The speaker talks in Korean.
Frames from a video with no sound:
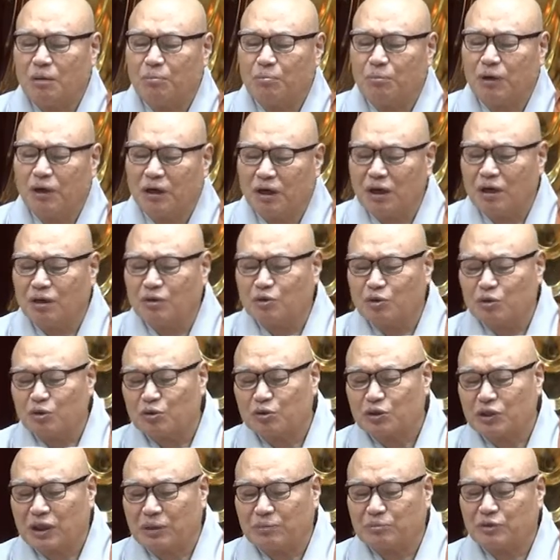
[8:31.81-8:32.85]
뭐
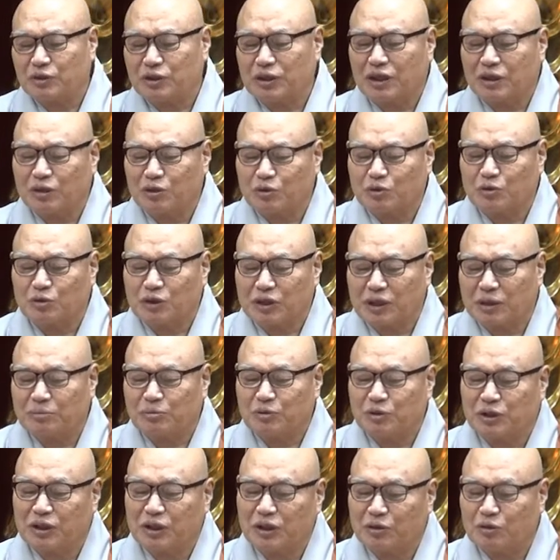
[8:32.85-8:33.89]
누구 때문이다 누구
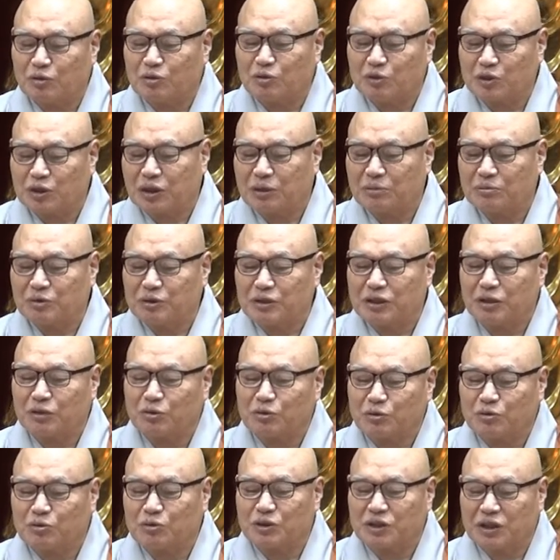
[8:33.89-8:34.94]
때문이다 누구 때문이다
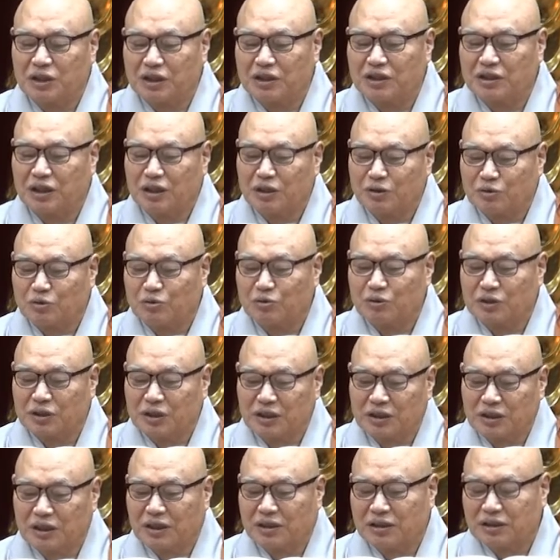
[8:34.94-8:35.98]
누구 덕이다 누구
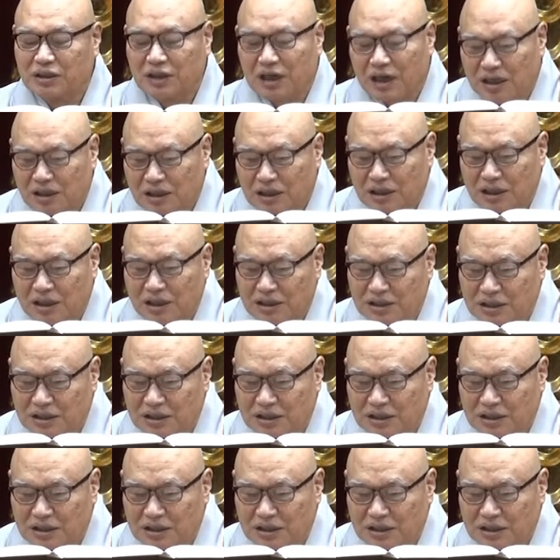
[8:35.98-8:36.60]
덕이다 그가